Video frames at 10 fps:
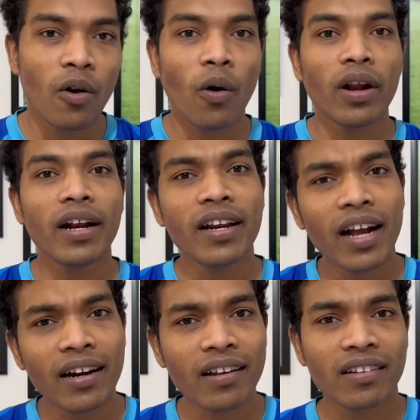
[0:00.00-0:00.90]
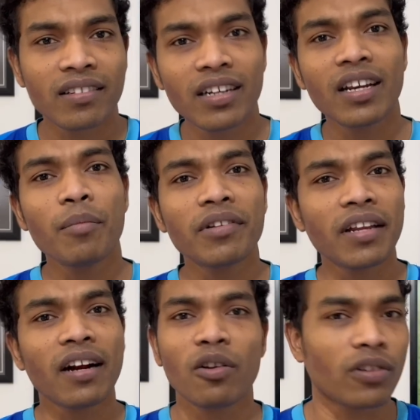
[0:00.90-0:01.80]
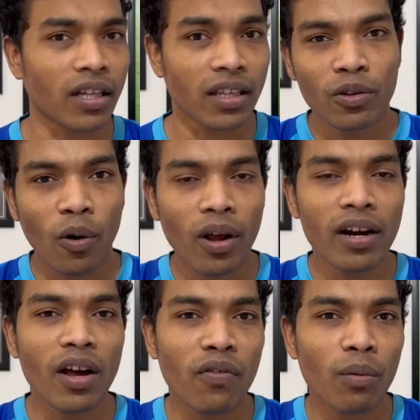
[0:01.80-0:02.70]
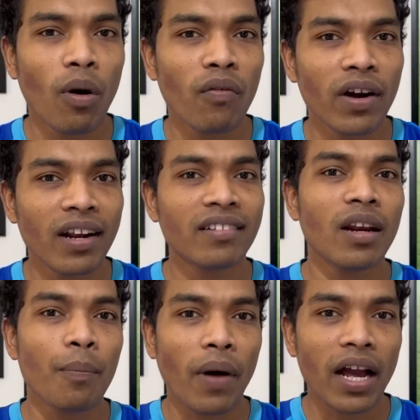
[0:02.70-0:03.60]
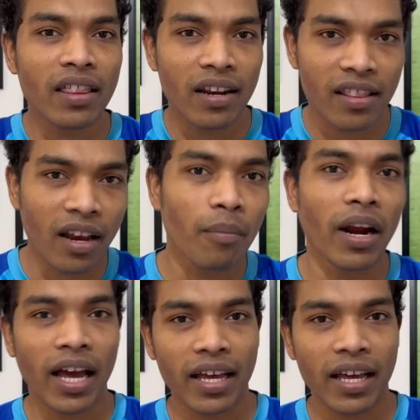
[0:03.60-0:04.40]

और इंडिया अंडर सिक्सटीन टीम में सिलेक्ट हो सकते हैं तो ऑल इंडिया फुटबॉल फेडरेशन ने पांच रीजन बनाए